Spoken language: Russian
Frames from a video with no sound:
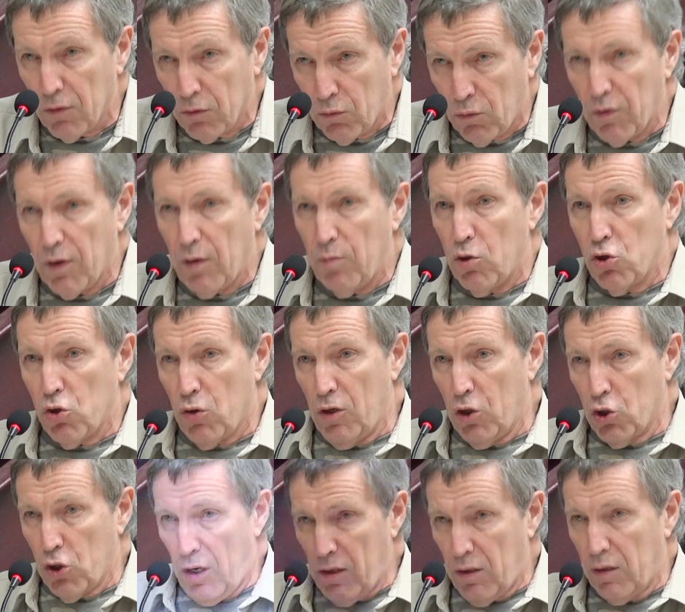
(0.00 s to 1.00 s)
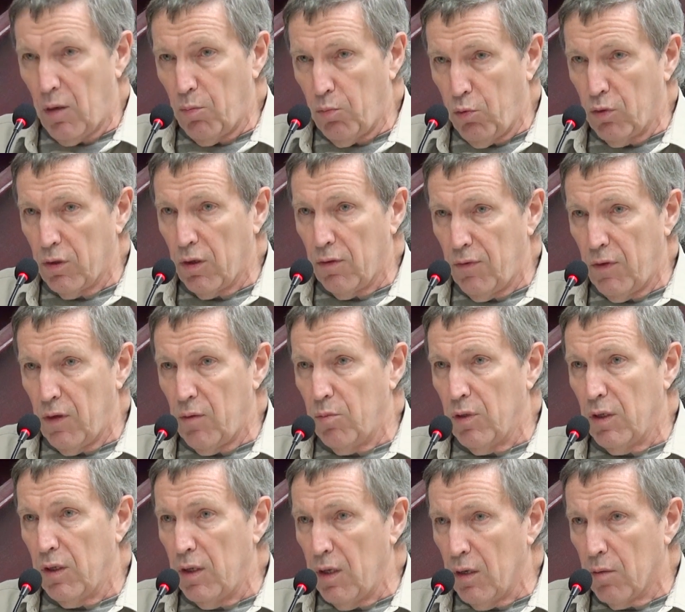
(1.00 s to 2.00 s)
В это время еще лежали на полке
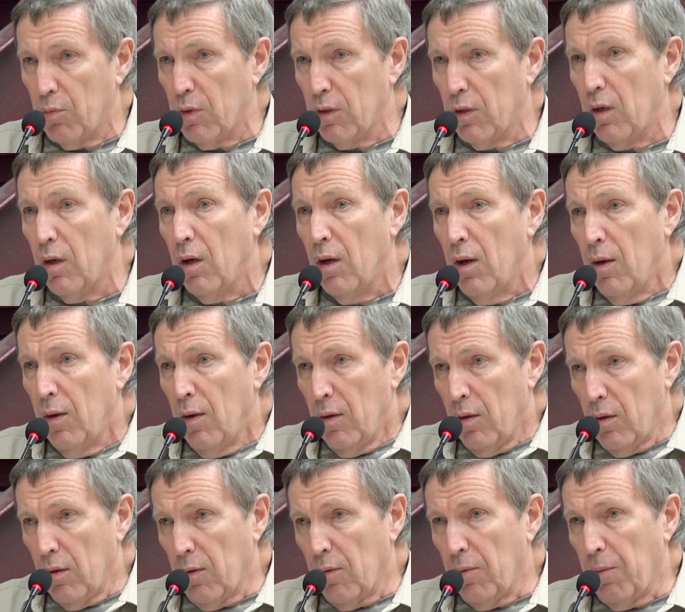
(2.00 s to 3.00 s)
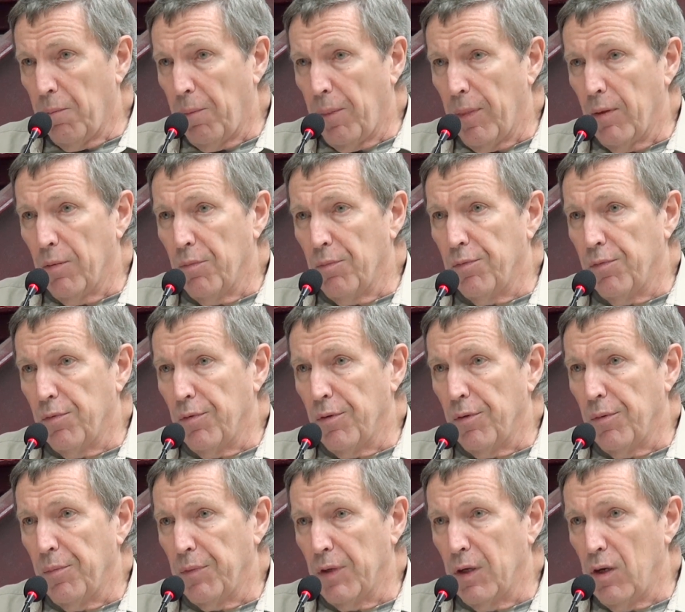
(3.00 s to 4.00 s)
фильмы Германа, эм,
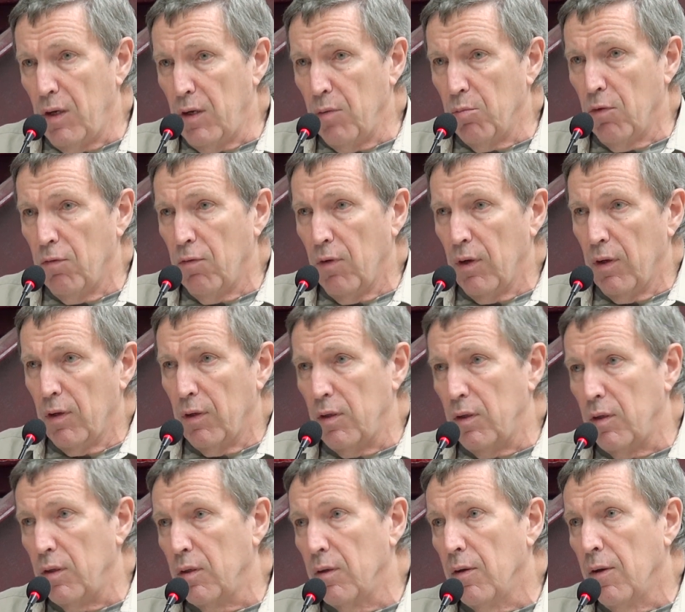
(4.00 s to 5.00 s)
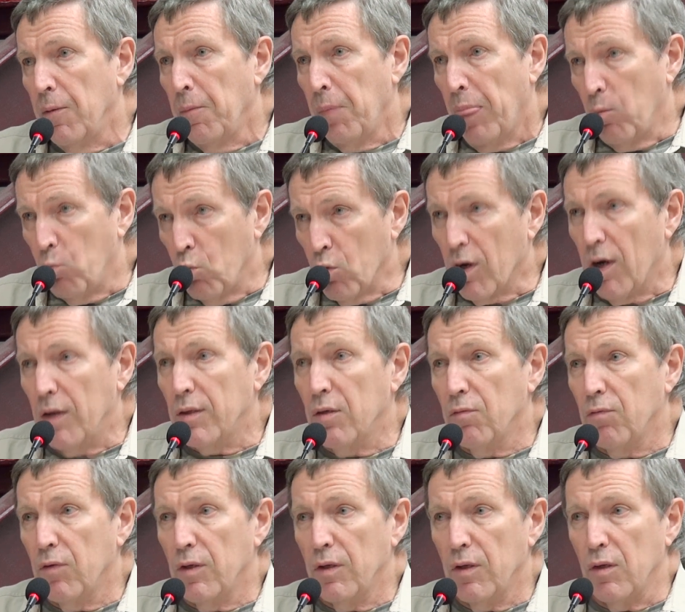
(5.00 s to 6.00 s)
эм, Климова и
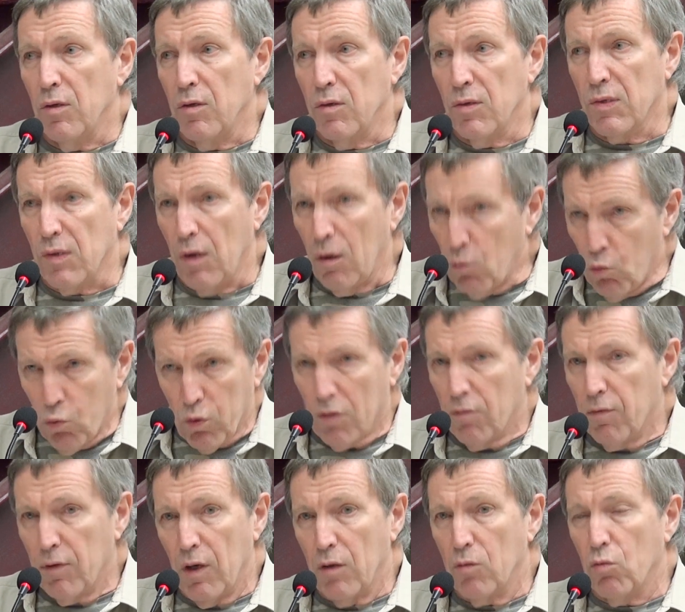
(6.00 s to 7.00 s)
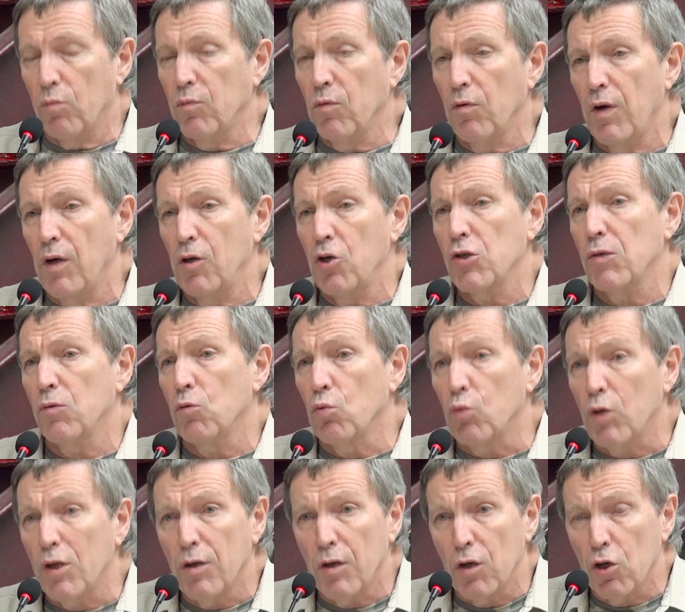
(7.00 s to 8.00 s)
Муратова, и Сакурова, и огромного количества
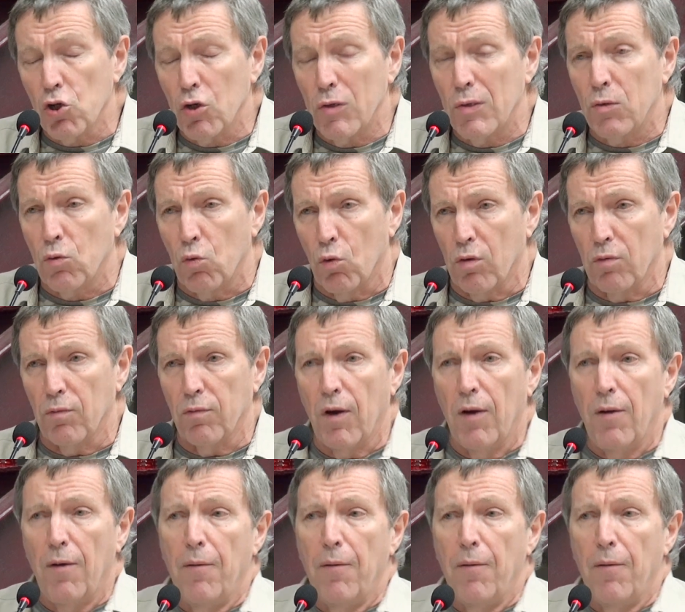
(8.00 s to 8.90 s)
других режиссеров.